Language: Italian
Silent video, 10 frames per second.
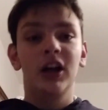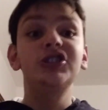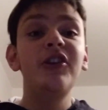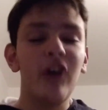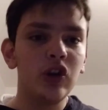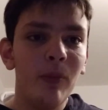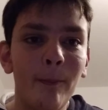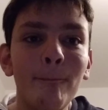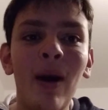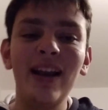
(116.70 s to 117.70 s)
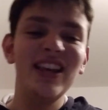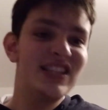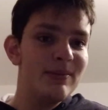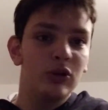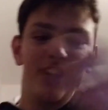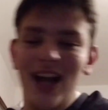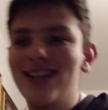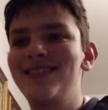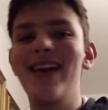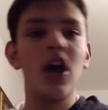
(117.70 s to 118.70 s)
ci fanno malissimo
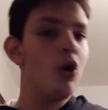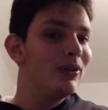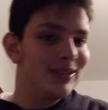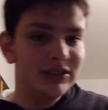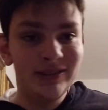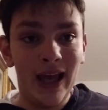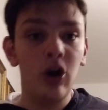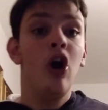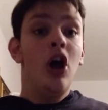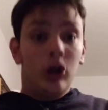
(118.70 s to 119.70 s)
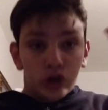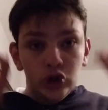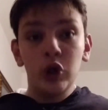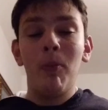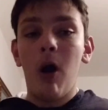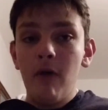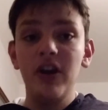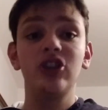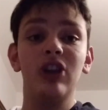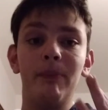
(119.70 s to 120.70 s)
3-0, 4-0, dobbiamo
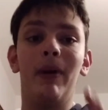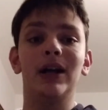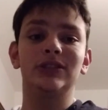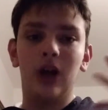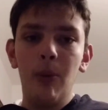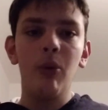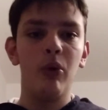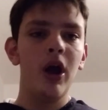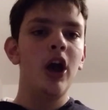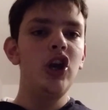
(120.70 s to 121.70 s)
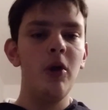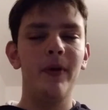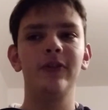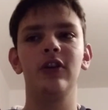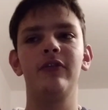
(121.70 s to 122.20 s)
vincere e basta, comunque io penso che